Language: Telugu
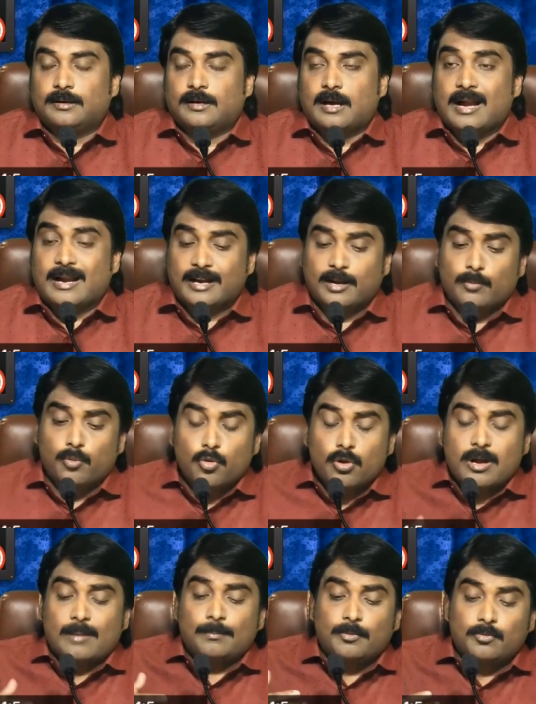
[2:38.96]
అక్కడ
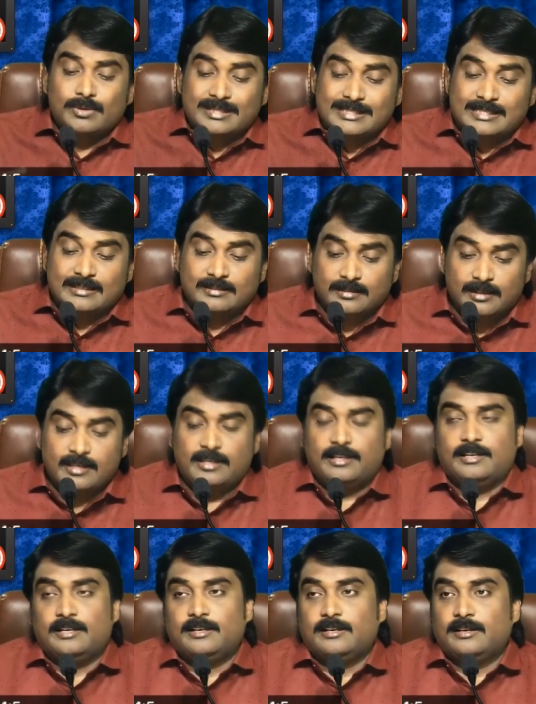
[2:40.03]
భూకంపం వచ్చింది
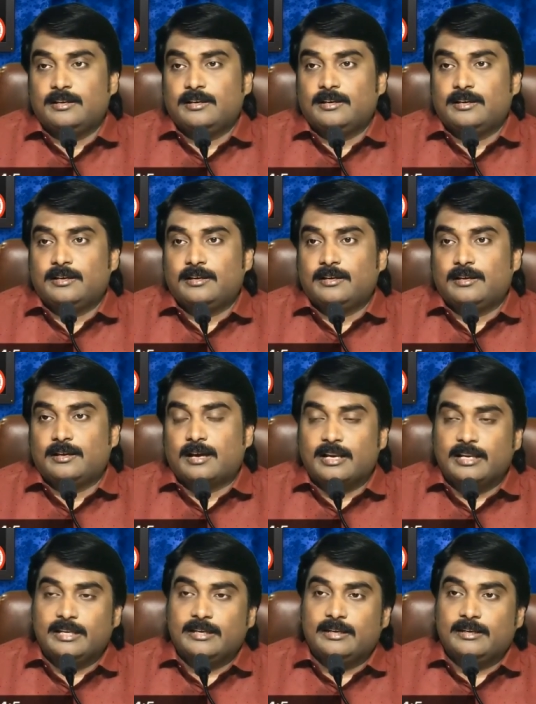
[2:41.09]

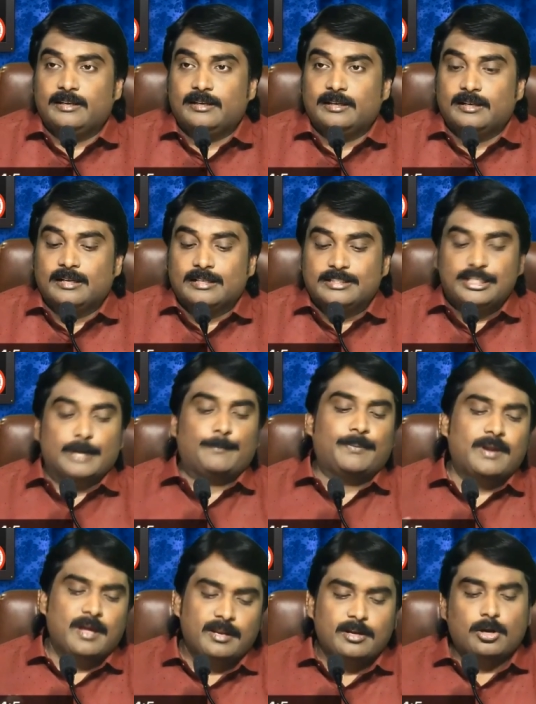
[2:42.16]
అని
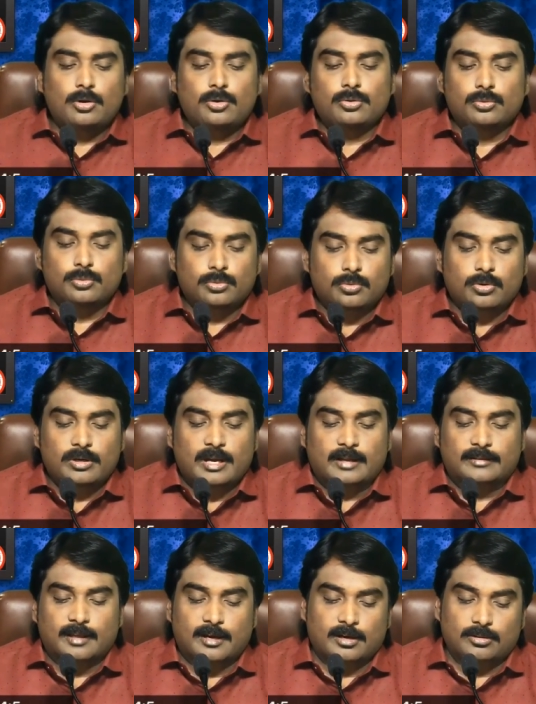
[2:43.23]
చెప్పడానికంటూ కొన్ని
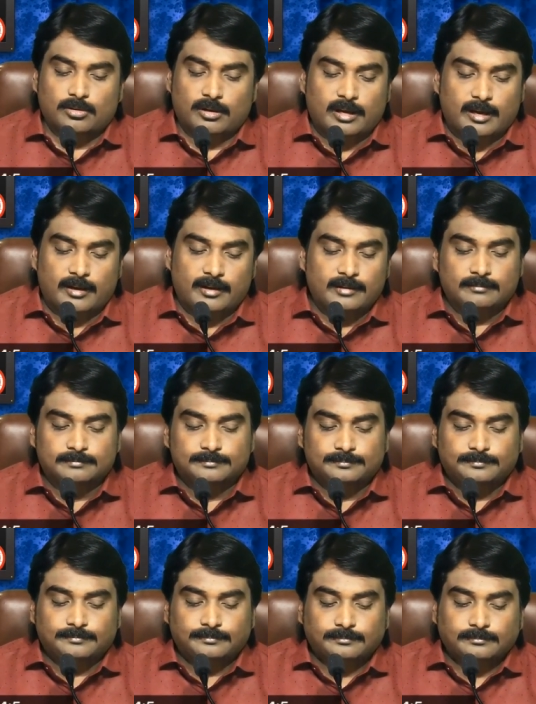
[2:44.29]
ఆధారాలు దొరికాయండి
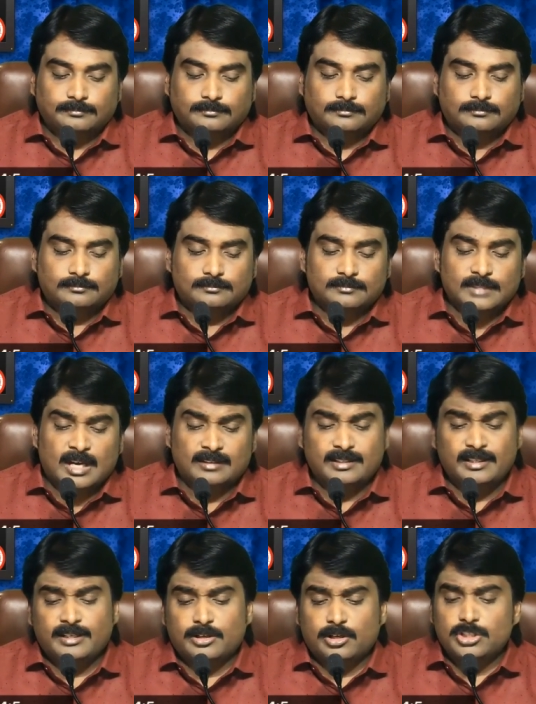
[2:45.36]
అది
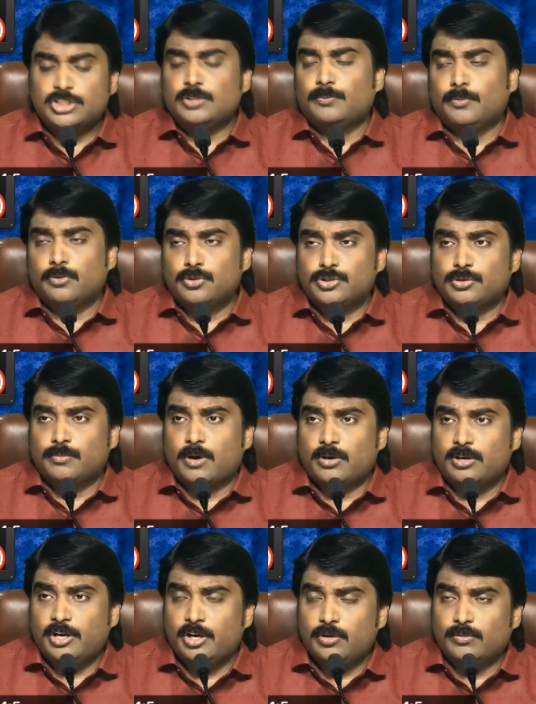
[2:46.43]
క్రీస్తు పూర్వం సుమారు
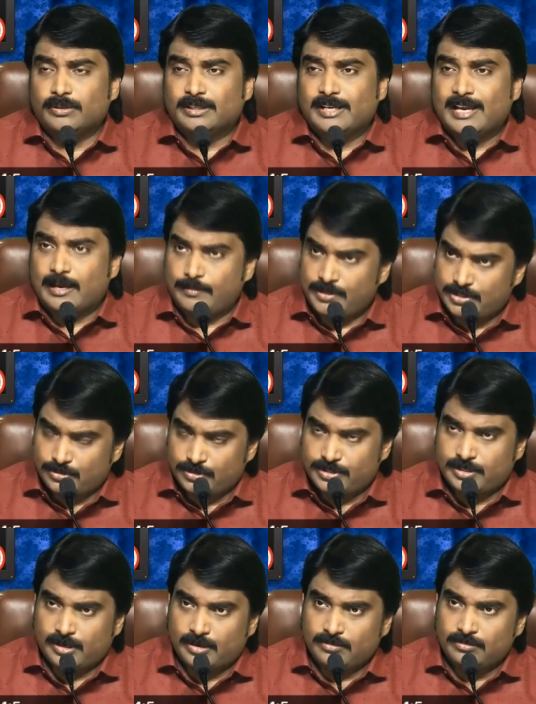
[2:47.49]
ఏడు వందల యాభై
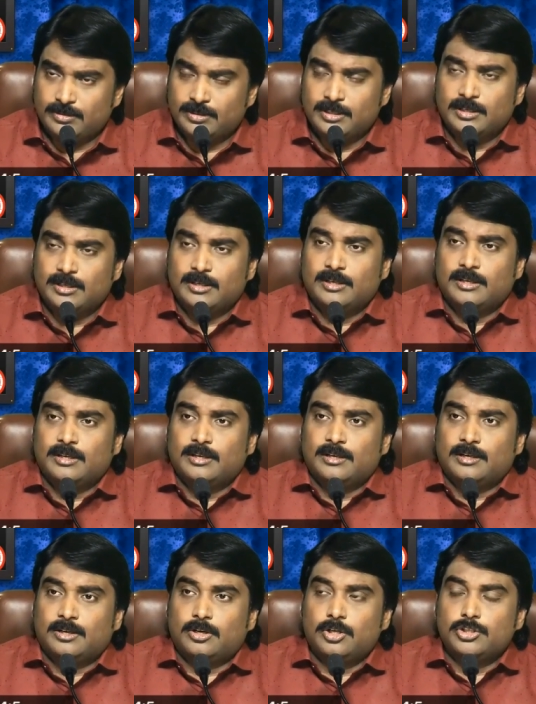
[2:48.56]
సంవత్సరాలు
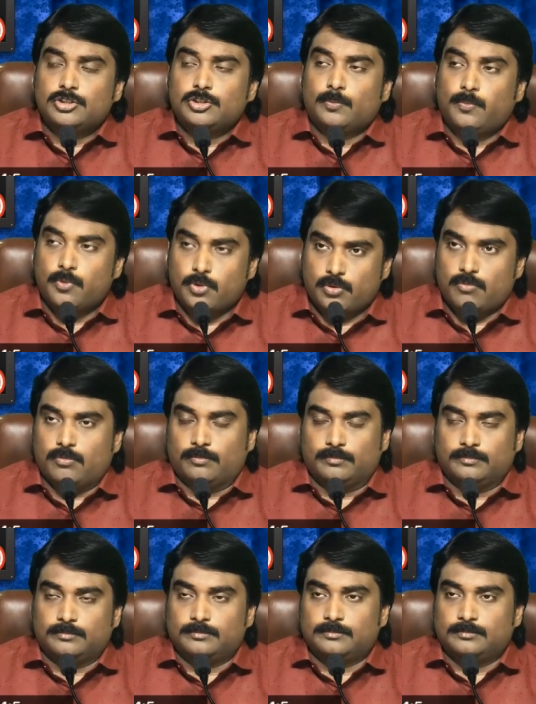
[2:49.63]
క్రీస్తు పూర్వం
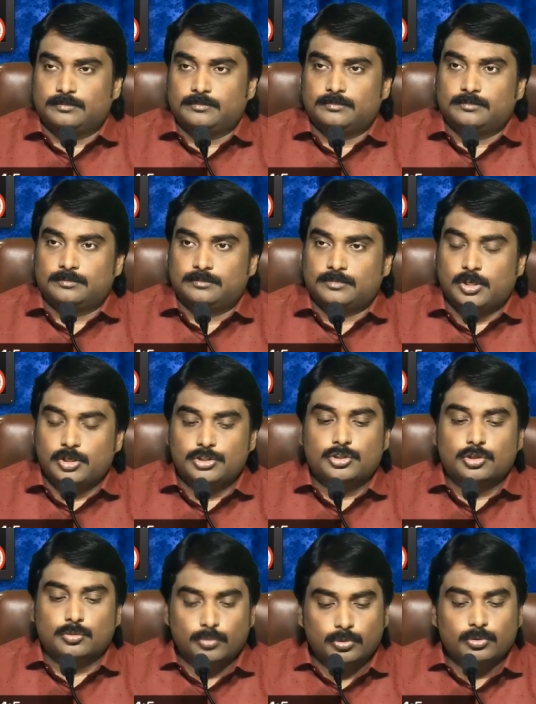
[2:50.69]

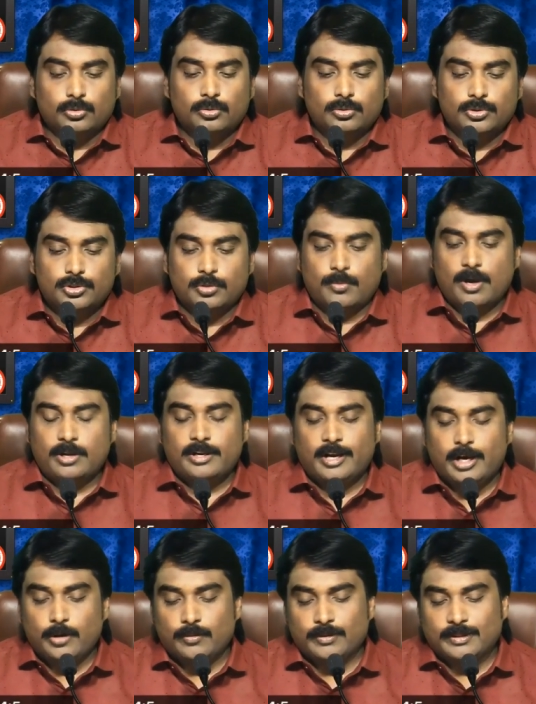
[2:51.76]
క్రీస్తుకు ముందు సుమారు
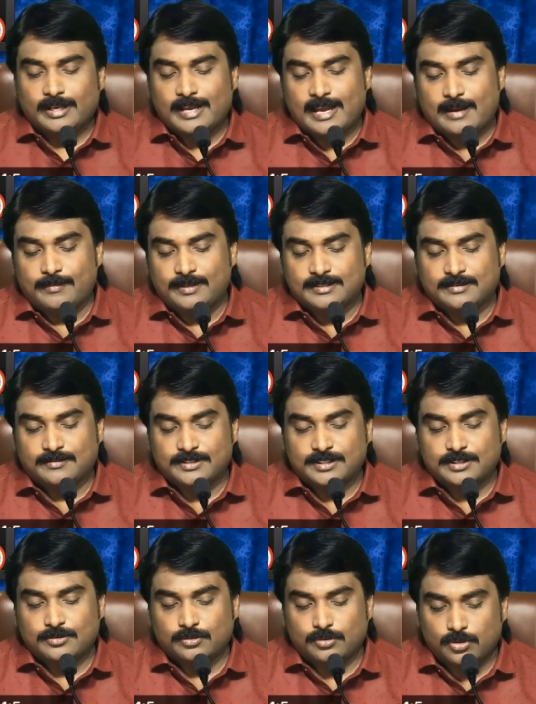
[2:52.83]
ఏడు వందల యాభై
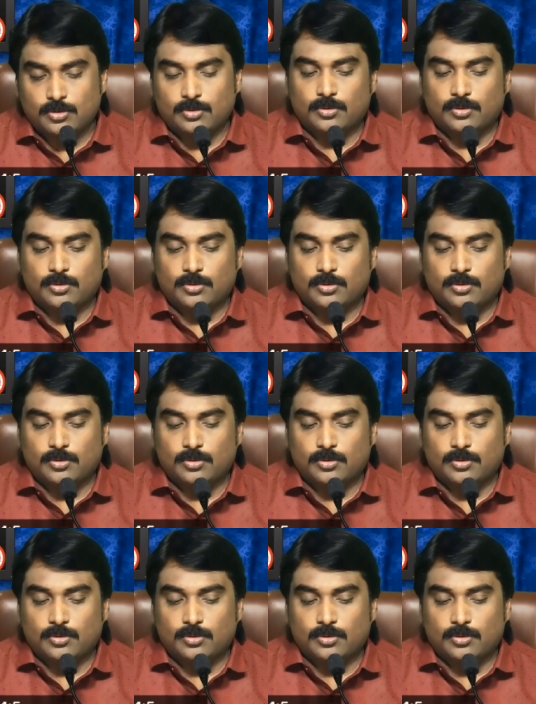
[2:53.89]
సంవత్సరంలో